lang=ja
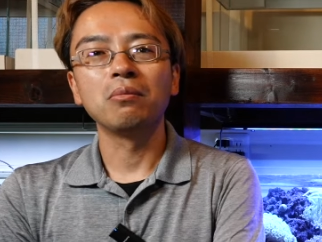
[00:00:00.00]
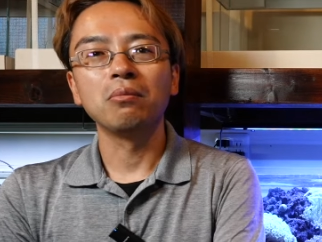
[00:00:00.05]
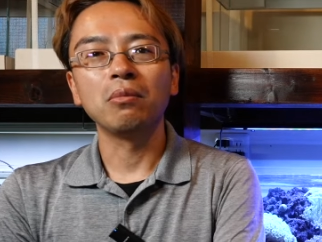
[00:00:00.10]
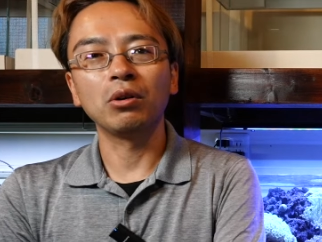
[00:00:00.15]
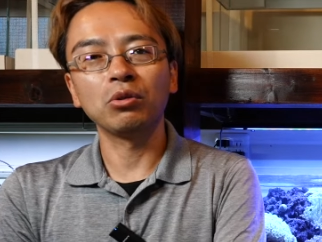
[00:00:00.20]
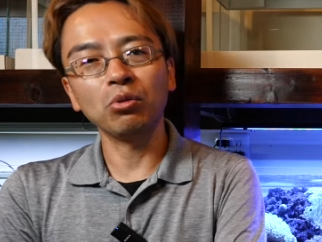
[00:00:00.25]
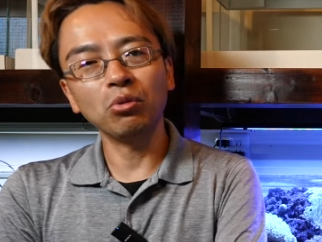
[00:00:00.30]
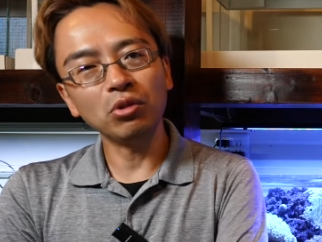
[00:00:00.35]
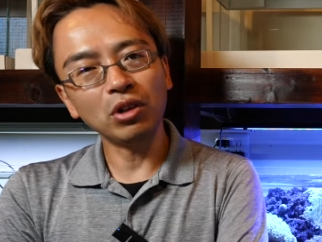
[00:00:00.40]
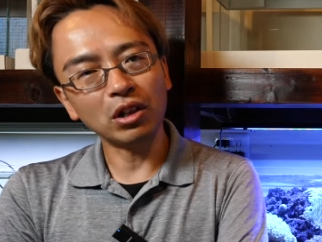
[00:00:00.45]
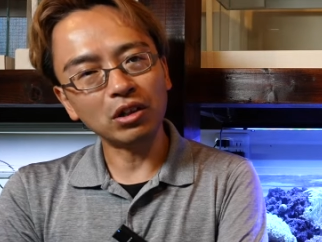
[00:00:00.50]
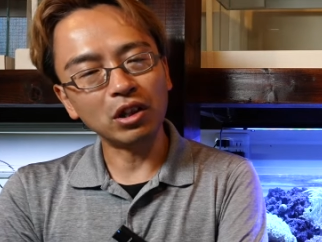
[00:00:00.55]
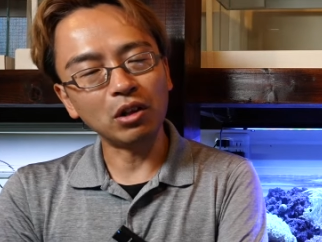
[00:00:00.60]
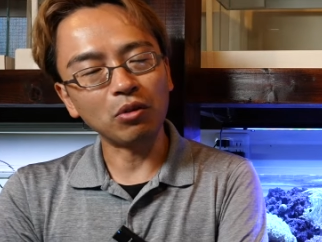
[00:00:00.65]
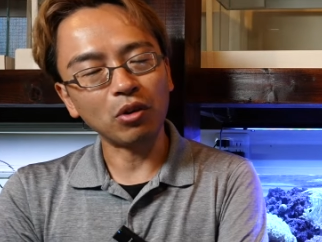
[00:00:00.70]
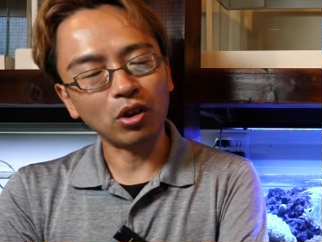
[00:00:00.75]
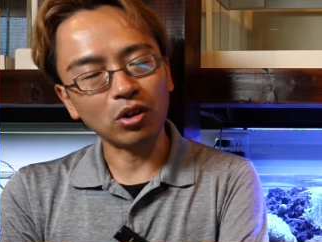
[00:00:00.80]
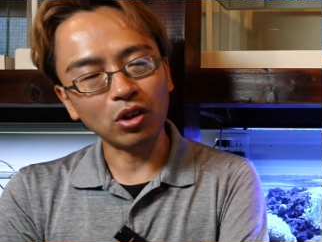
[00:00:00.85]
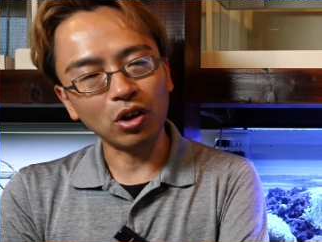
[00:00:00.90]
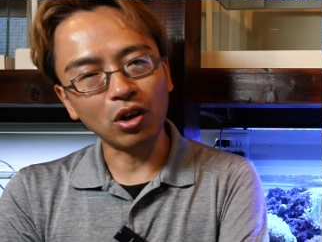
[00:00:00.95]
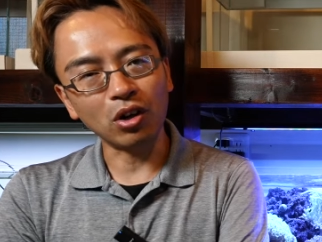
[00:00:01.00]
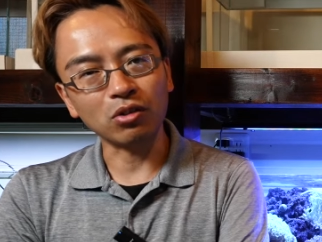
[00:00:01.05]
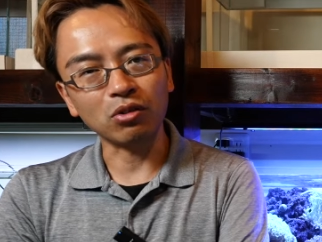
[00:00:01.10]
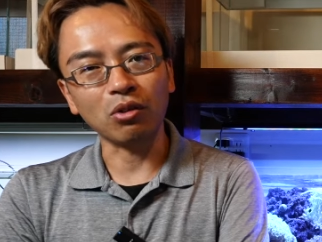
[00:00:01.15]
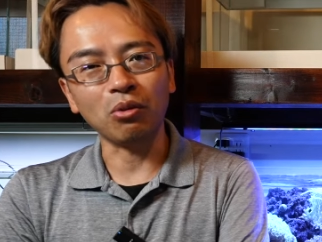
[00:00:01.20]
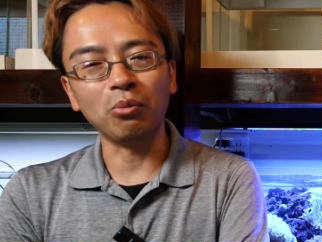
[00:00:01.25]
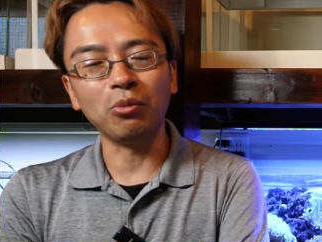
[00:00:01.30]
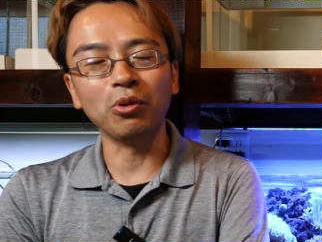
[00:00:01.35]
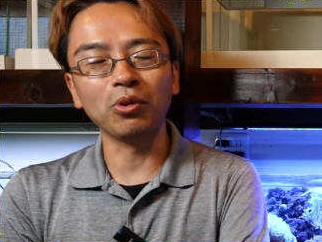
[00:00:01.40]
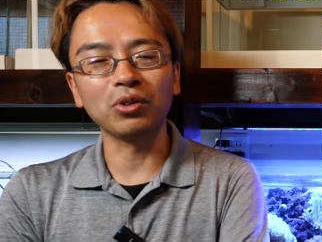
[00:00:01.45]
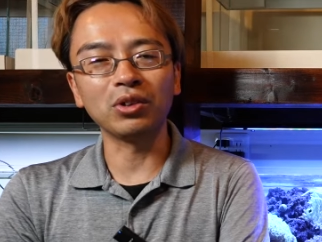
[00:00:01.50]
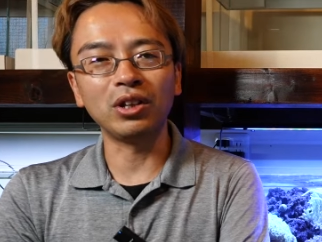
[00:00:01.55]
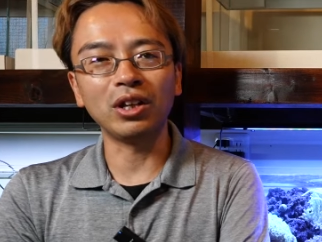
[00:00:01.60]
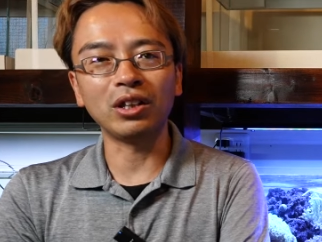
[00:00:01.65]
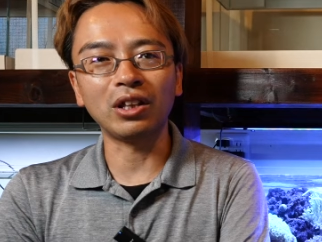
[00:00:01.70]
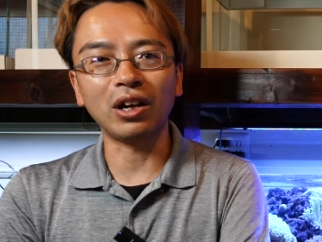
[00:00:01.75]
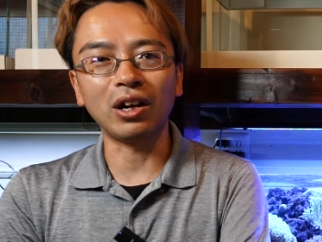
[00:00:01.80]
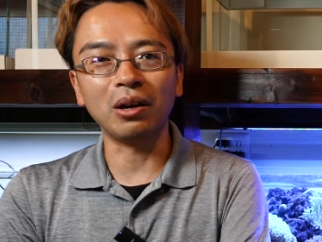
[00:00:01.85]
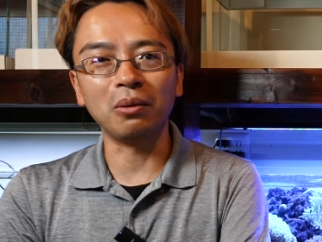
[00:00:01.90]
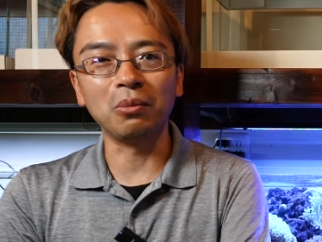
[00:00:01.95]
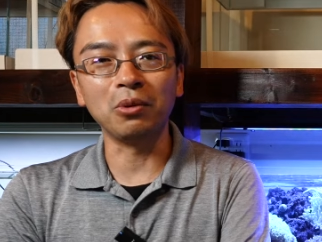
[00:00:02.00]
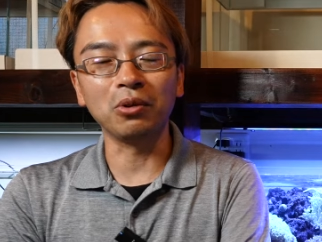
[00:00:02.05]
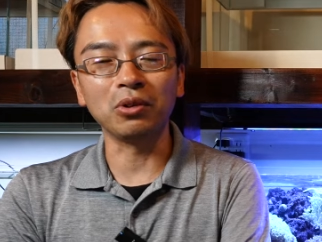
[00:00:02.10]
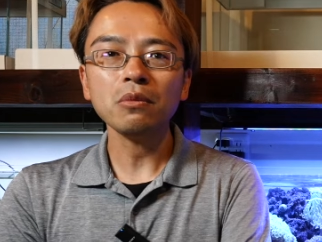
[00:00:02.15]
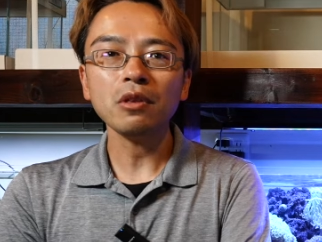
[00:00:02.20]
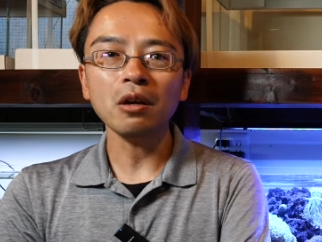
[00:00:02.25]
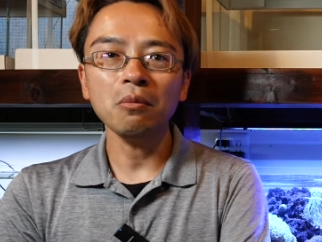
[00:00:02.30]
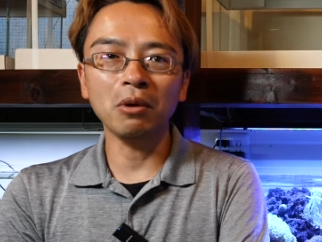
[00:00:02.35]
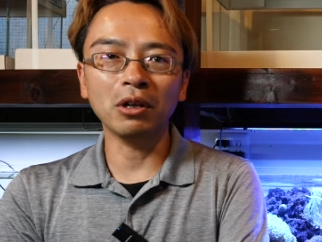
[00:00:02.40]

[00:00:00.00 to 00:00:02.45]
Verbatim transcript: まあ、どうなってんのかなと思ってたらもう